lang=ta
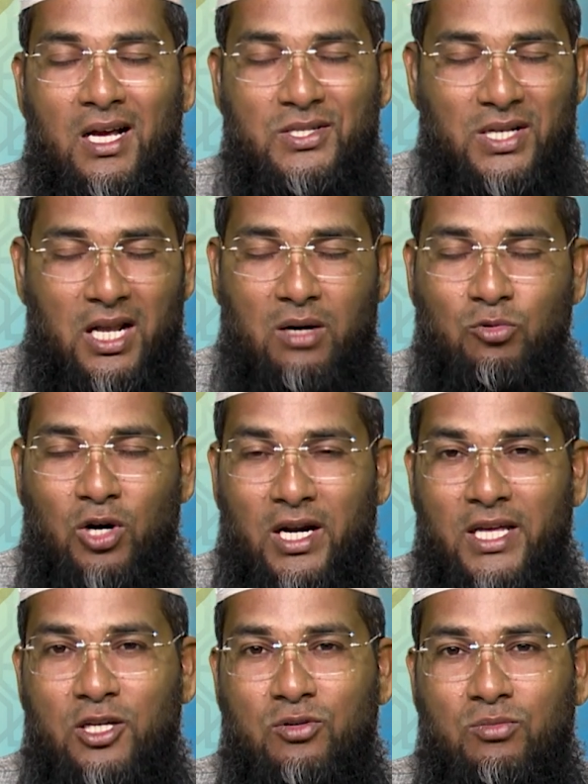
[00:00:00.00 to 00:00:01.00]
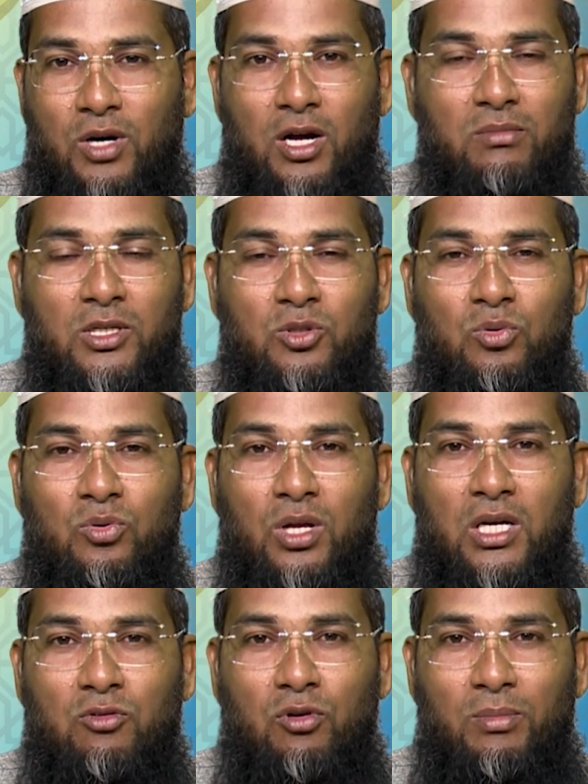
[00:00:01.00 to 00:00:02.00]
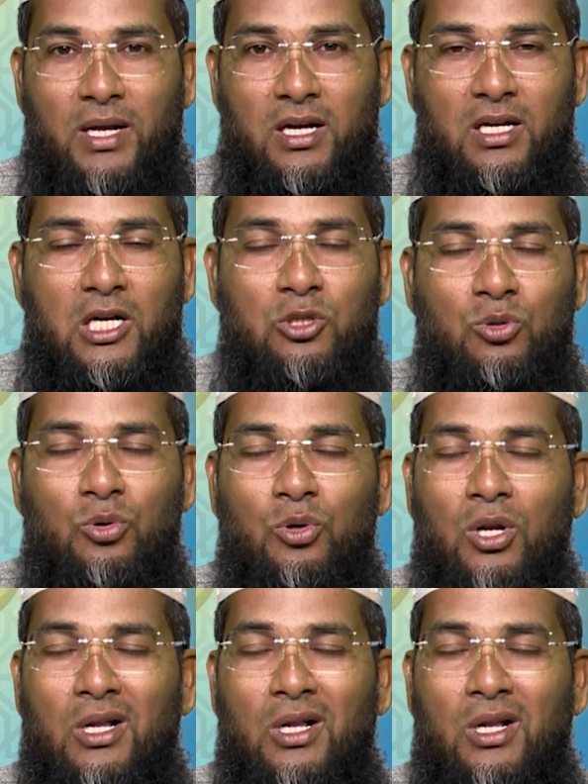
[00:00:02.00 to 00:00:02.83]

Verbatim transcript: அஸ்லாம் வலைக்கும் வரமத்துல்லாஹி வபரகாத்து